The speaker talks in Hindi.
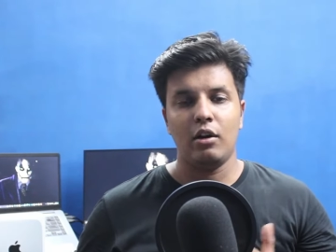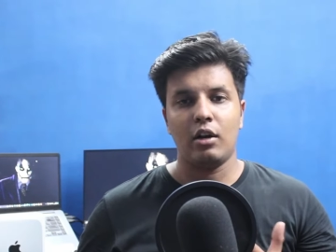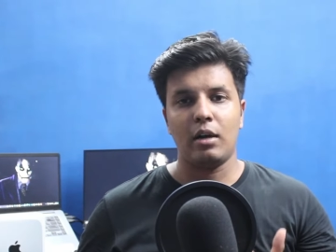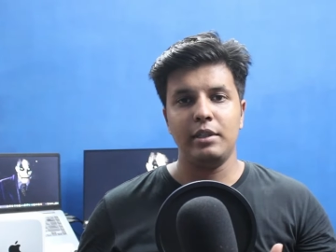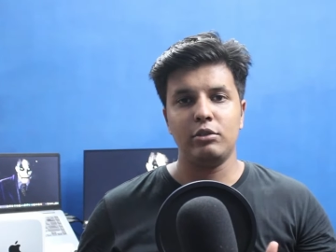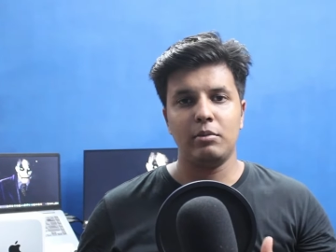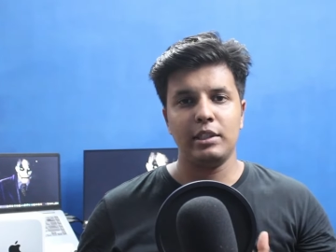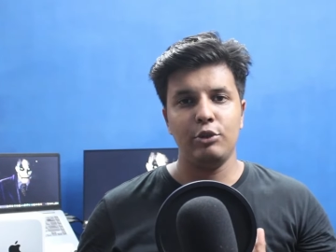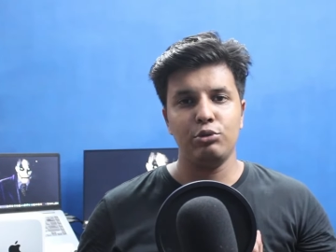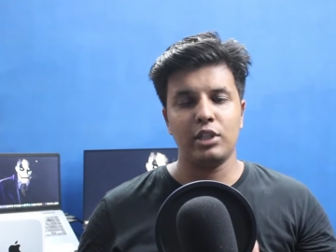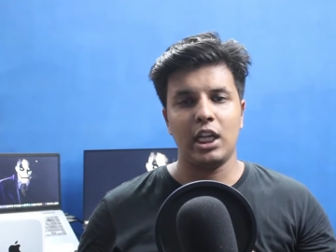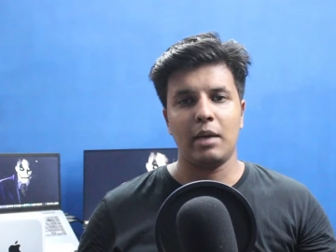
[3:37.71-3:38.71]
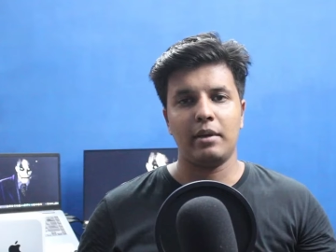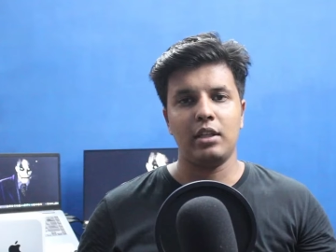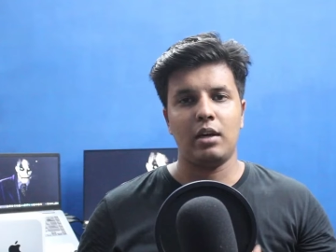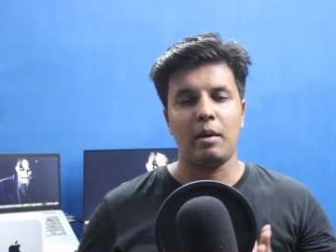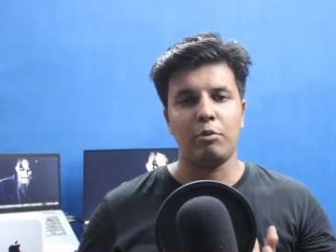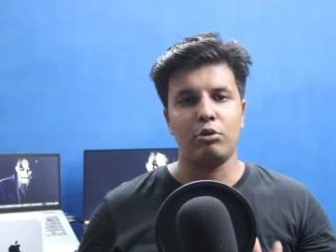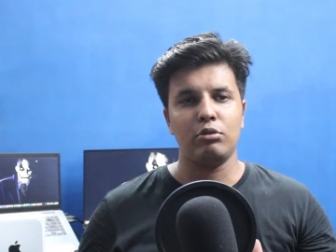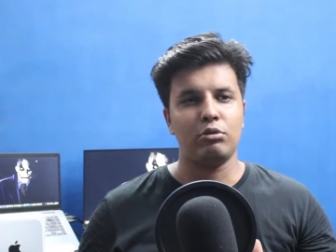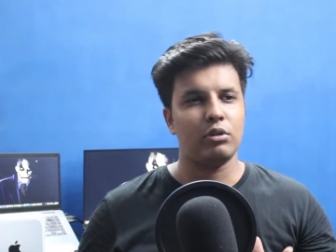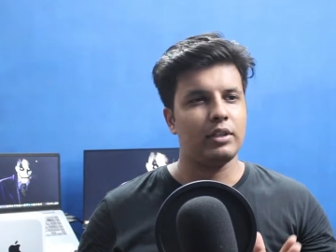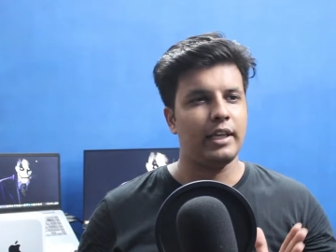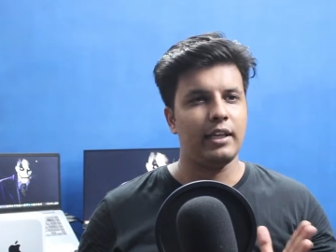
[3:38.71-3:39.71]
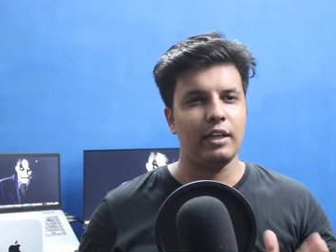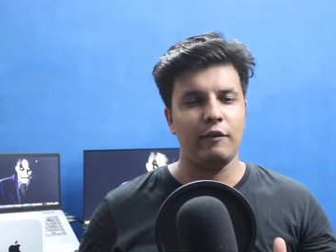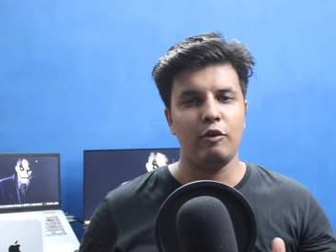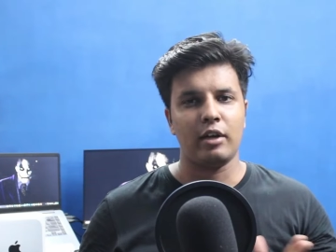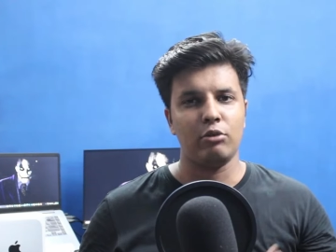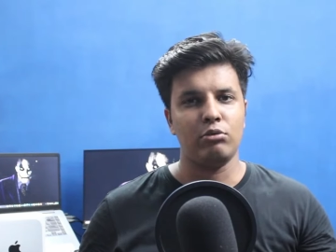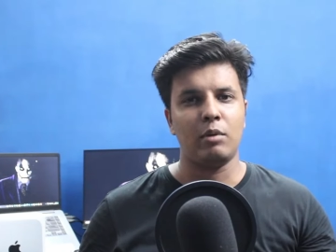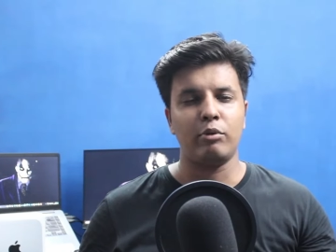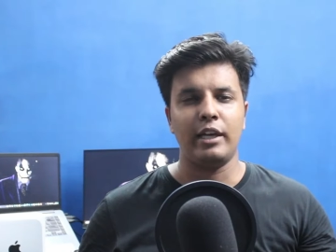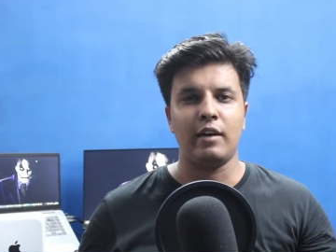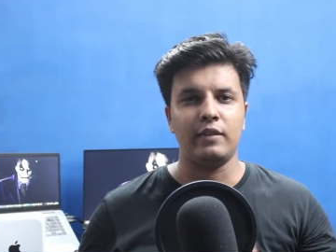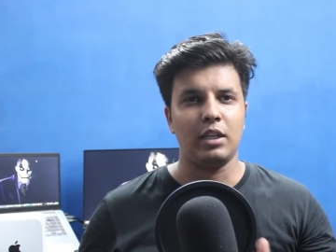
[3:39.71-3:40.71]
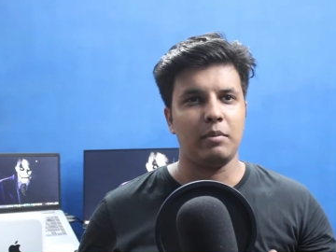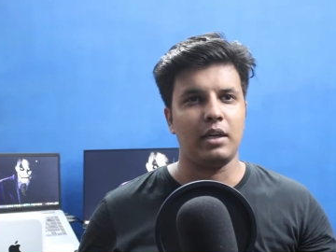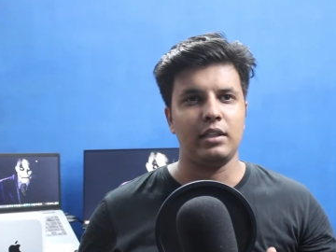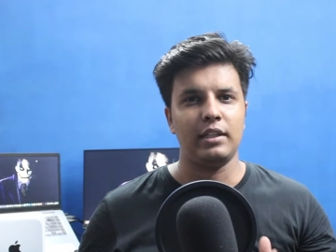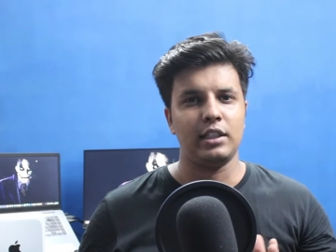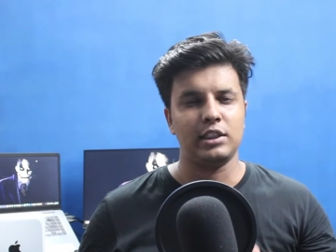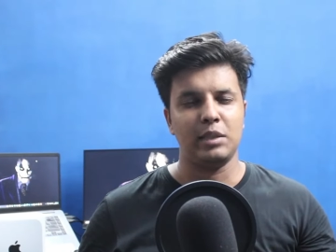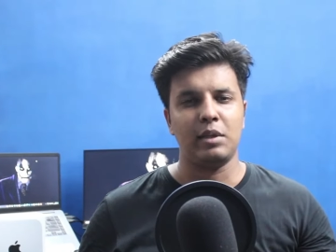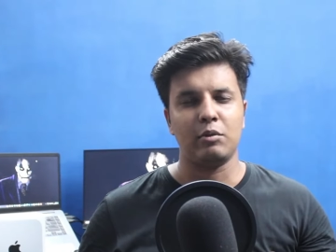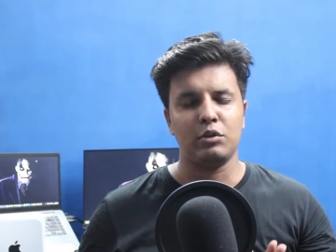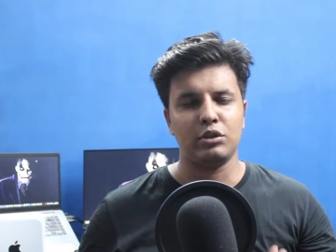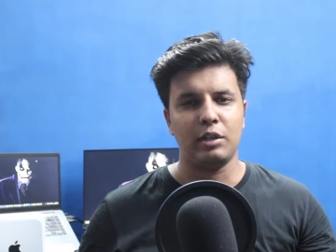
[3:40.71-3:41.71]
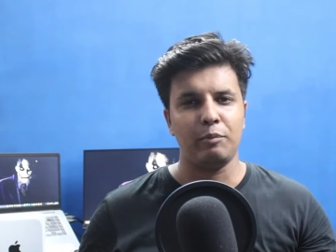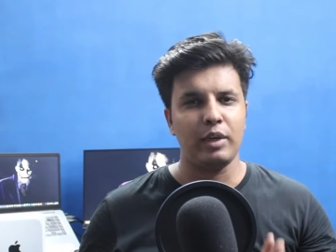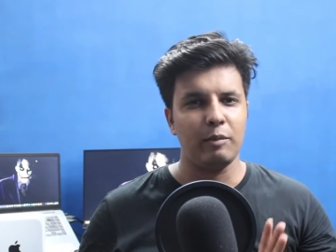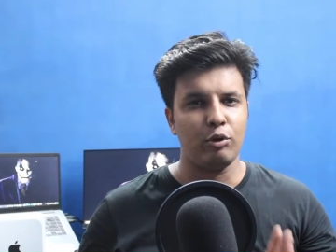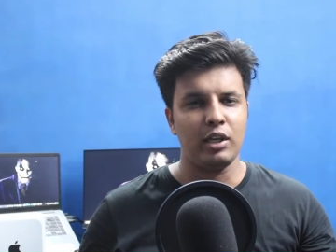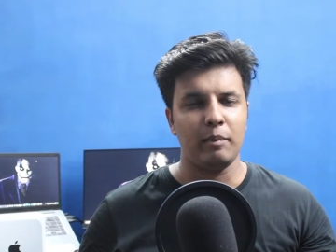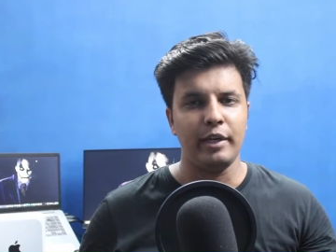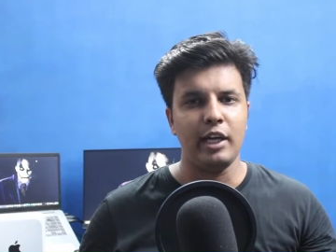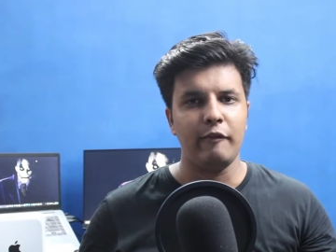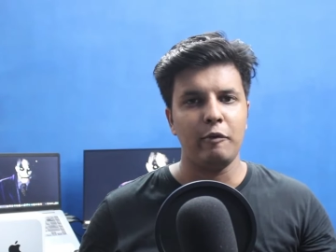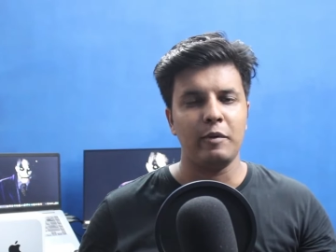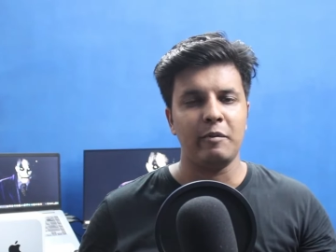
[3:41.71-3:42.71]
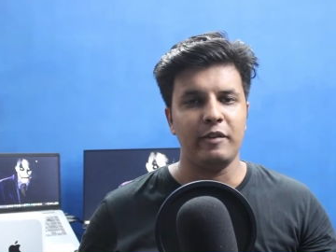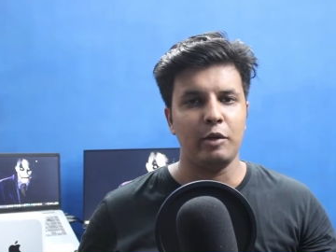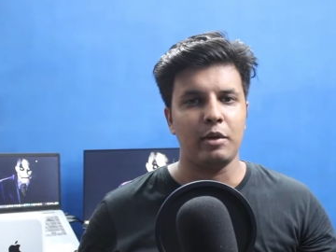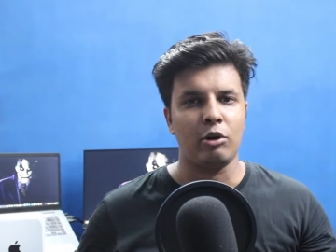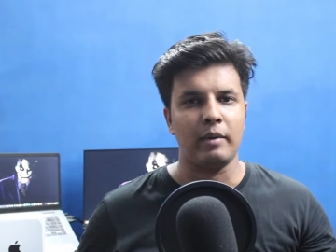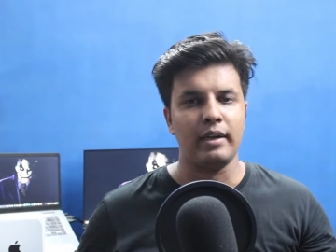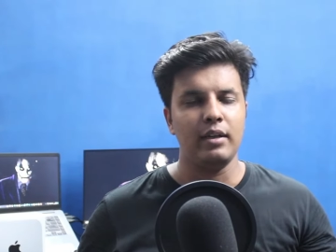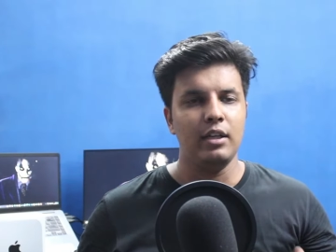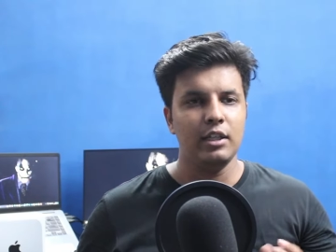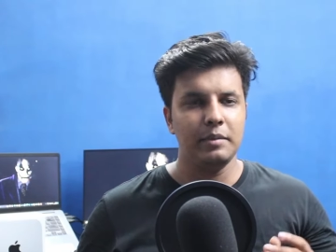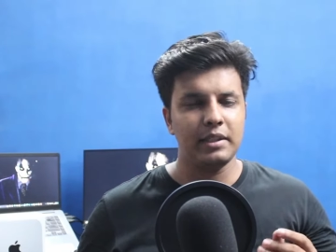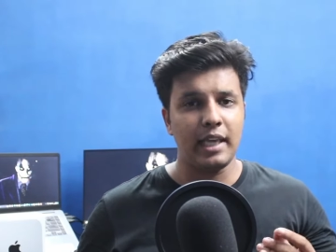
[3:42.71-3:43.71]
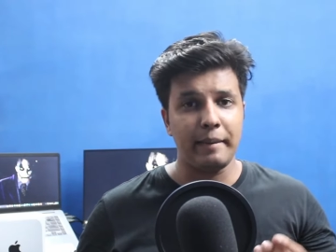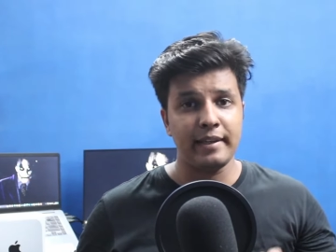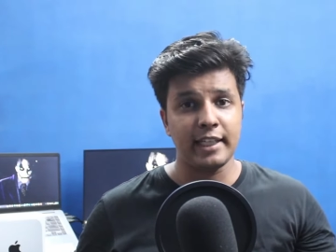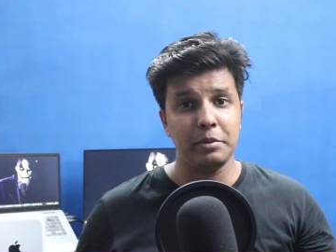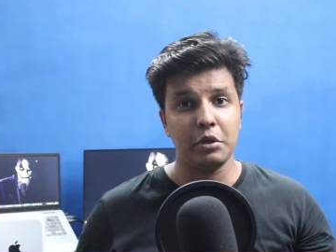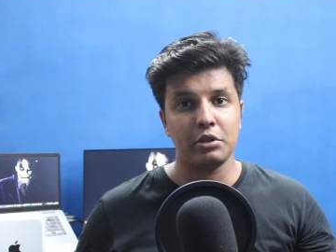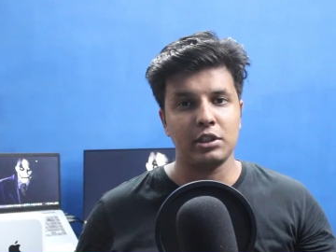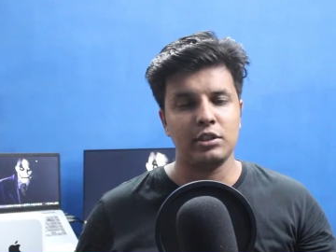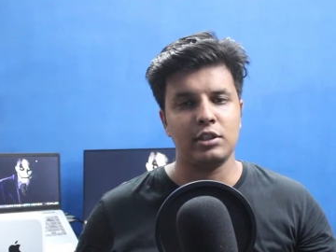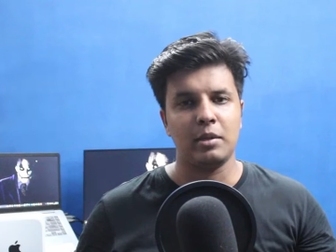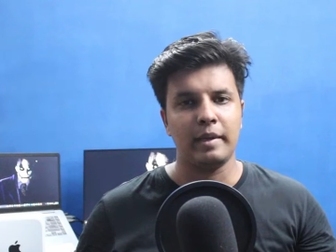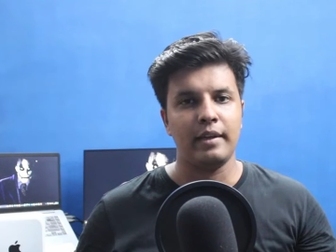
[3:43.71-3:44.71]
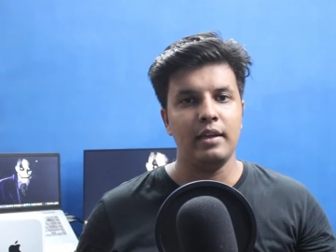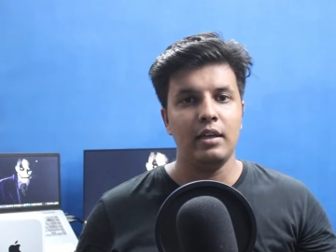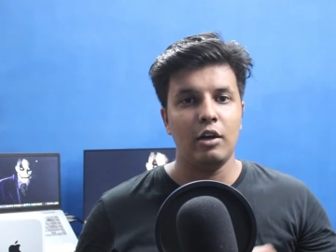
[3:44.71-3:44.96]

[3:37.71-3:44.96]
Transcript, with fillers: और अभी इसको मैं यूज़ करने के बाद अब आपको थोड़ा सा एक रिव्यू वगैरह दूंगा आपको एक हफ्ते बाद या दस दिन बाद उसका एक पूरी कंप्लीट रिव्यू वीडियो बनाऊंगा मैं मैं गेमिंग टेस्ट भी करूँगा उसका जिसका मैं